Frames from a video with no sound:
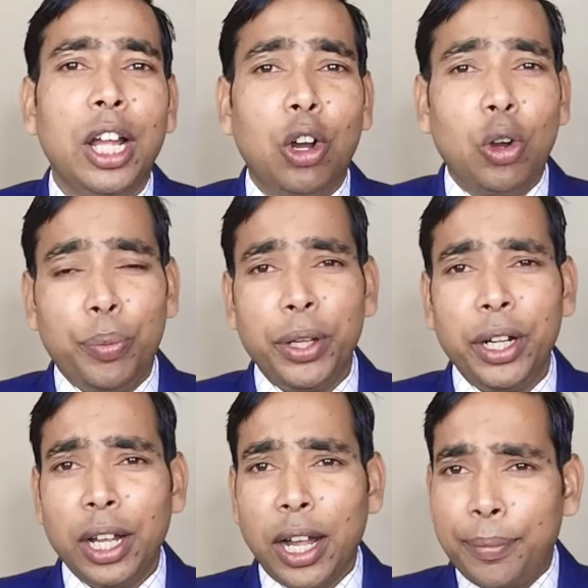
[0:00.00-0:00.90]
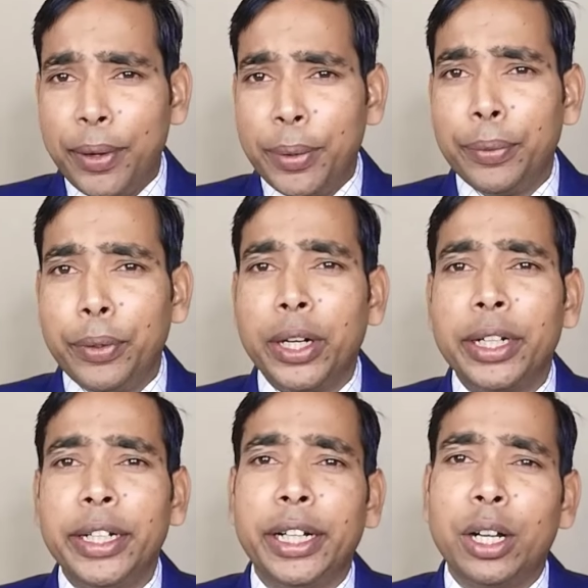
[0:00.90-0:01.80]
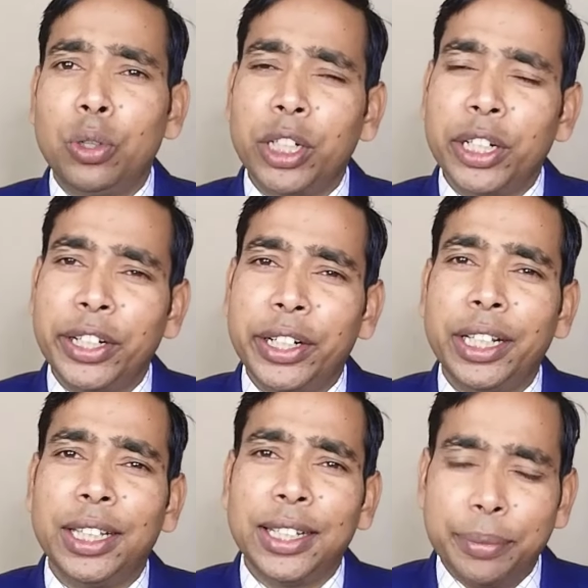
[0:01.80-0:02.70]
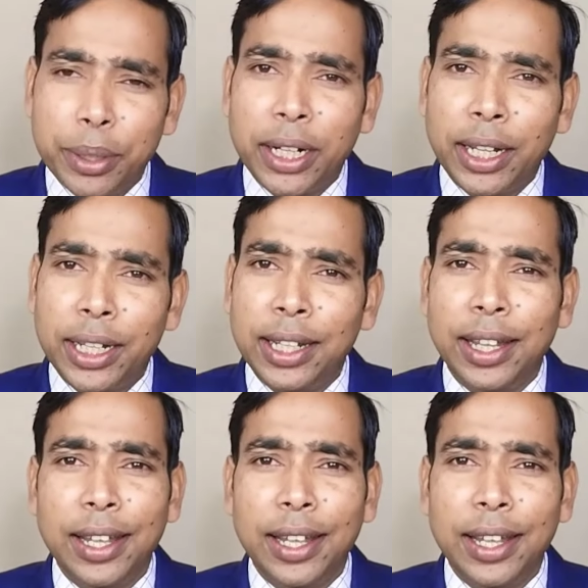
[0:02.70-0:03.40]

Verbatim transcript: और फिर अपना पुराने अकाउंट के डिटेल दिए बिना ही